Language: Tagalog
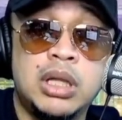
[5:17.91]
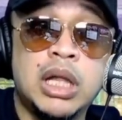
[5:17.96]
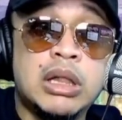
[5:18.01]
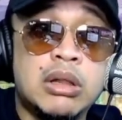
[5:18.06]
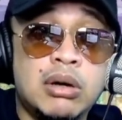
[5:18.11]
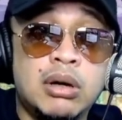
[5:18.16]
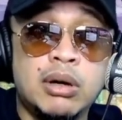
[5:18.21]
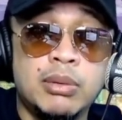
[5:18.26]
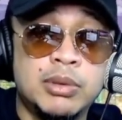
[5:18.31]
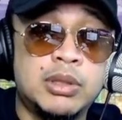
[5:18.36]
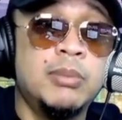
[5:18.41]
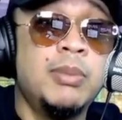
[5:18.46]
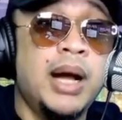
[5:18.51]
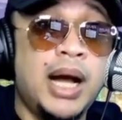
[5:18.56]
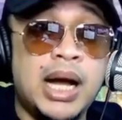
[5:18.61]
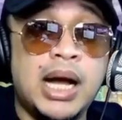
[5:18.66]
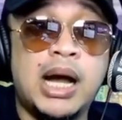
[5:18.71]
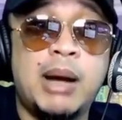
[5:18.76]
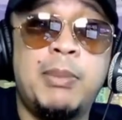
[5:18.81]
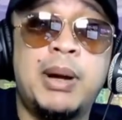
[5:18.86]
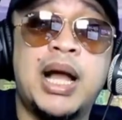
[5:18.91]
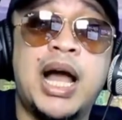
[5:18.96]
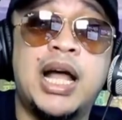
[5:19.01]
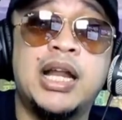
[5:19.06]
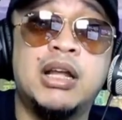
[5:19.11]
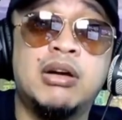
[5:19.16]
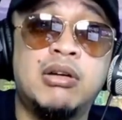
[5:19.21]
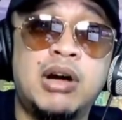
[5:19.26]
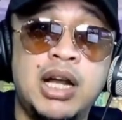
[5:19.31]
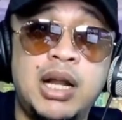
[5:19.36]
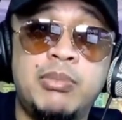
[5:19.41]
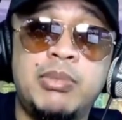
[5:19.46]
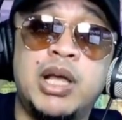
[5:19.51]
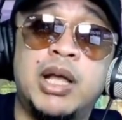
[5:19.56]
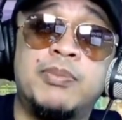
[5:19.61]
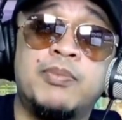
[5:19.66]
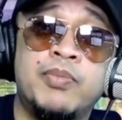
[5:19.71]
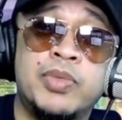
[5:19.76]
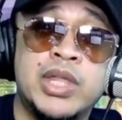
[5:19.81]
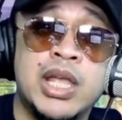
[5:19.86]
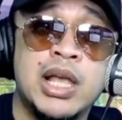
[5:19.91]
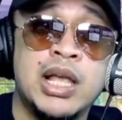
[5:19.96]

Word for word: Ito, ito mga kamag-anak ko alam 'yan.